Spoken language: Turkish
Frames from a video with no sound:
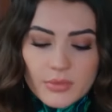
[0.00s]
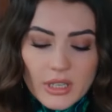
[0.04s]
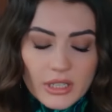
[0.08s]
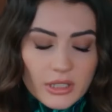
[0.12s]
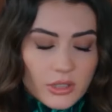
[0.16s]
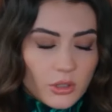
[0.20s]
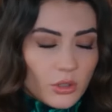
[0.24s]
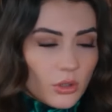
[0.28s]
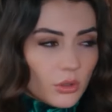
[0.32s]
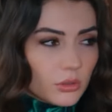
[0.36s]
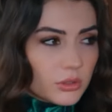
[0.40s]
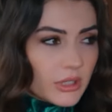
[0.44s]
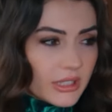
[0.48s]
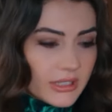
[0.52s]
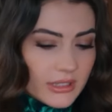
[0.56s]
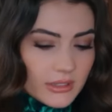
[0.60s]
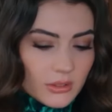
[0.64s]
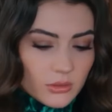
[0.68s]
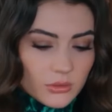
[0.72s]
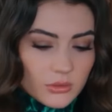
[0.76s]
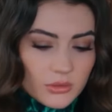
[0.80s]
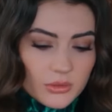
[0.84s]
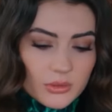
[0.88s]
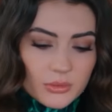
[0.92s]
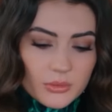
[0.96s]
Tabii Bak, yol dedin
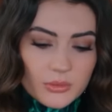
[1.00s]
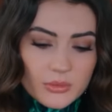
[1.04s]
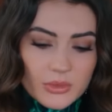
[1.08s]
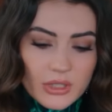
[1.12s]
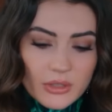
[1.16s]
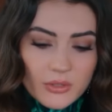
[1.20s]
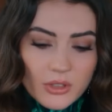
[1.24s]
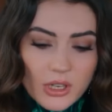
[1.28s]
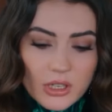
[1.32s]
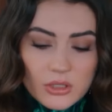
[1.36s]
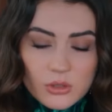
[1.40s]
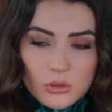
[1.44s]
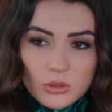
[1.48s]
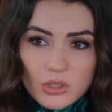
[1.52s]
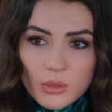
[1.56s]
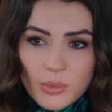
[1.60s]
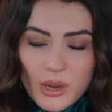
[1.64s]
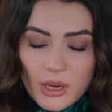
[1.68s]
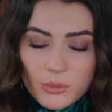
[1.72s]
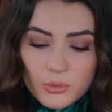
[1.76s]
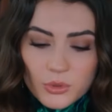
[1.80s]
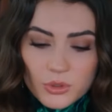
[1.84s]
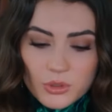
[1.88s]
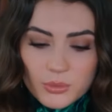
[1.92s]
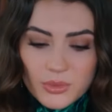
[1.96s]
navigasyona
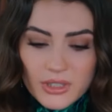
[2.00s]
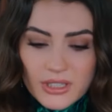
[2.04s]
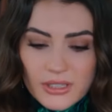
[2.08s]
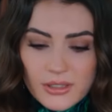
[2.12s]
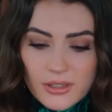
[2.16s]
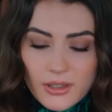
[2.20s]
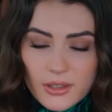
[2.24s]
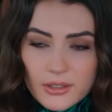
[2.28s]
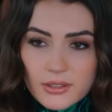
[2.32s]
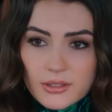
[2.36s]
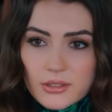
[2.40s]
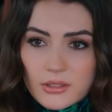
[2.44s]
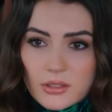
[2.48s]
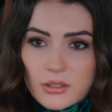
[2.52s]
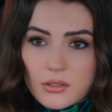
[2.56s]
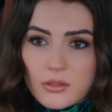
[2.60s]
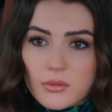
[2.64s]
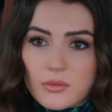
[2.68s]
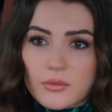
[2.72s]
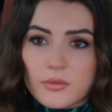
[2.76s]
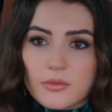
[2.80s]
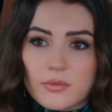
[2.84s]
bakmıyorum. Tamam sadece. Esra